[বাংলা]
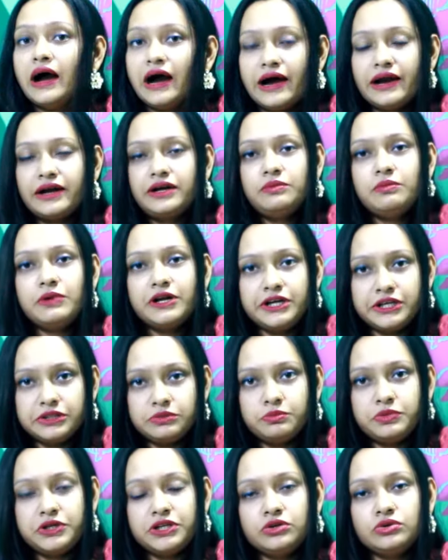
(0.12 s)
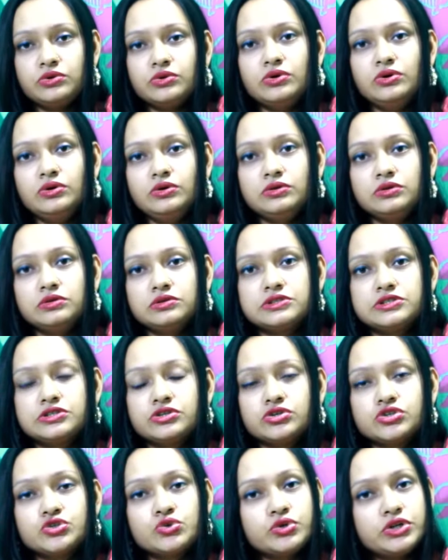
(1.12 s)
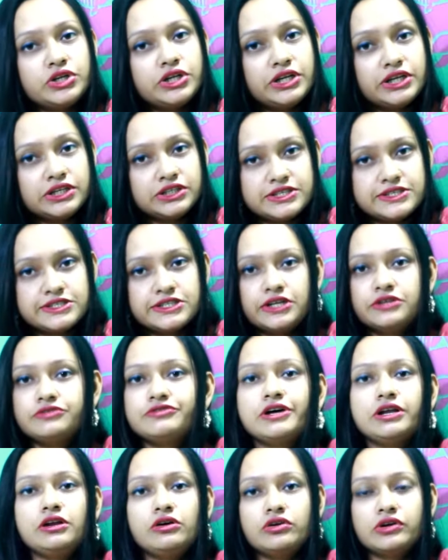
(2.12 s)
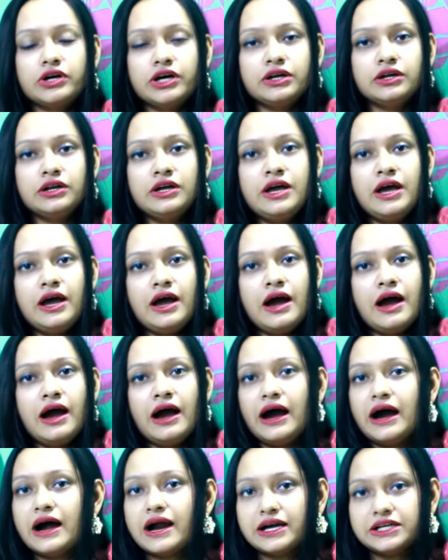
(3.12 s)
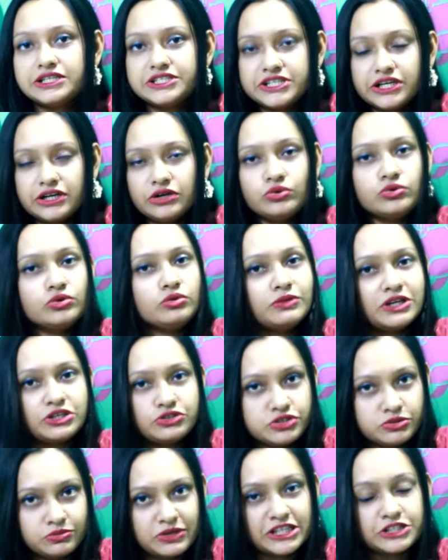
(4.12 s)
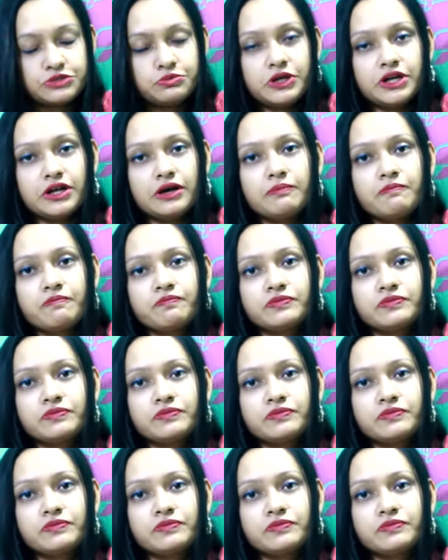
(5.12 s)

হার্ট বা হৃৎপিণ্ড শরীরের একটি সেন্ট্রাল অর্গান হার্ট ছাড়া কোনো মানুষই বাঁচবে না